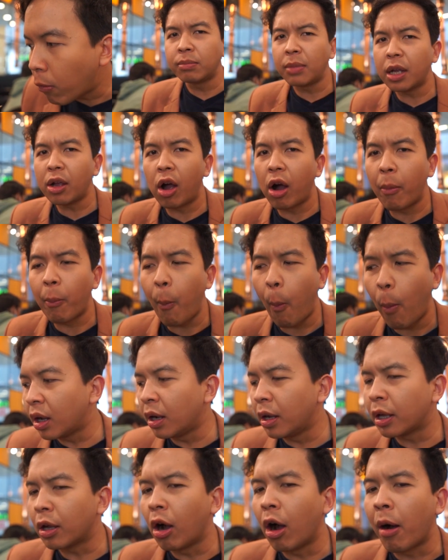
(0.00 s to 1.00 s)
ไม่กรอบ
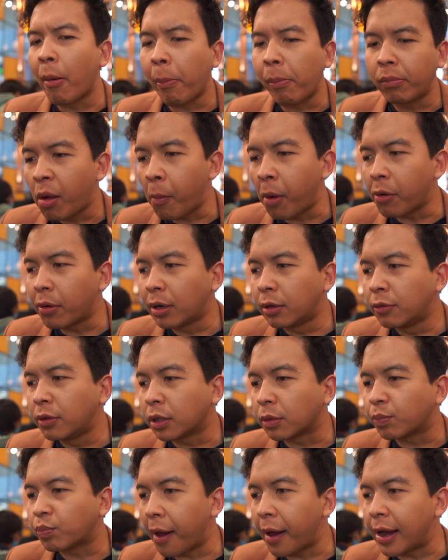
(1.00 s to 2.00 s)
เคยกรอบ มีความรู้
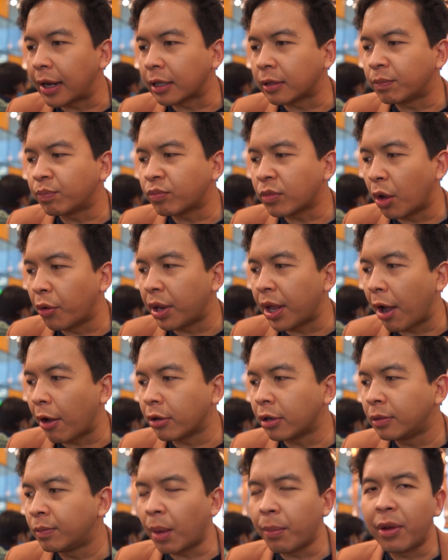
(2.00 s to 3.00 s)
สึกแข็งๆเหนีย
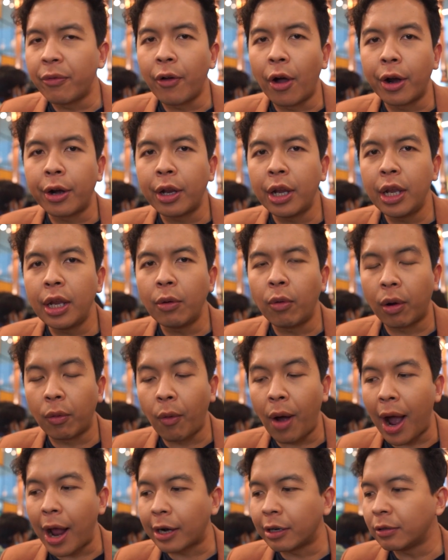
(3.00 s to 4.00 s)
วๆ แต่มีซอสที่
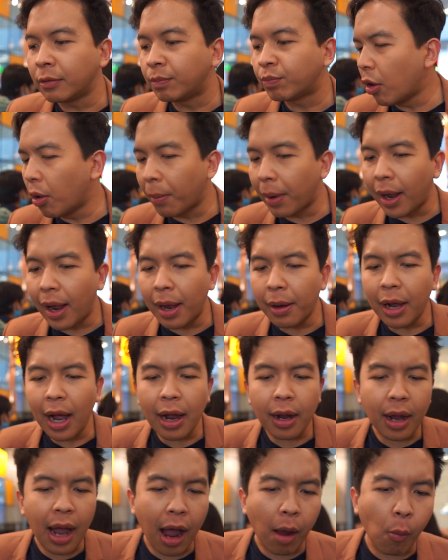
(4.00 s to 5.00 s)
หวานๆ อารมณ์คล้ายๆ
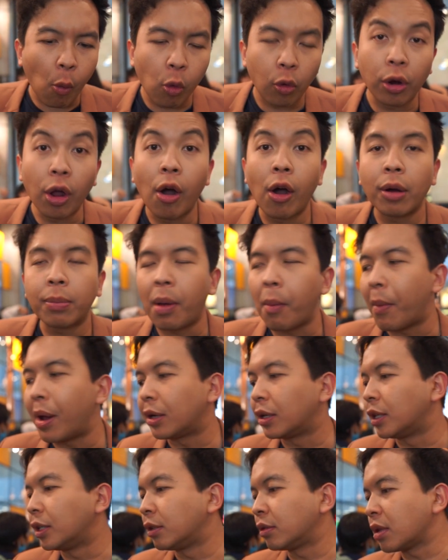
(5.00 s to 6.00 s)
กับกากหมูทอดประมา
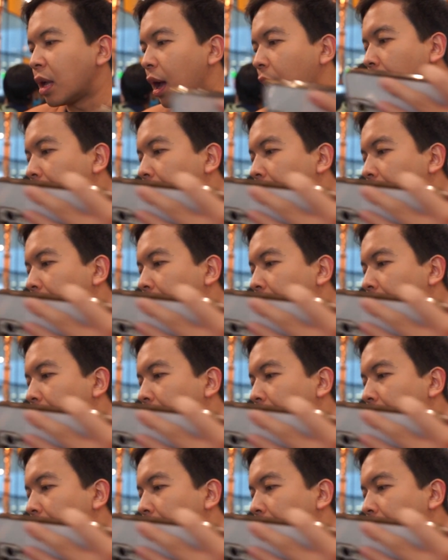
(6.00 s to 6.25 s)
ณนั้นนะ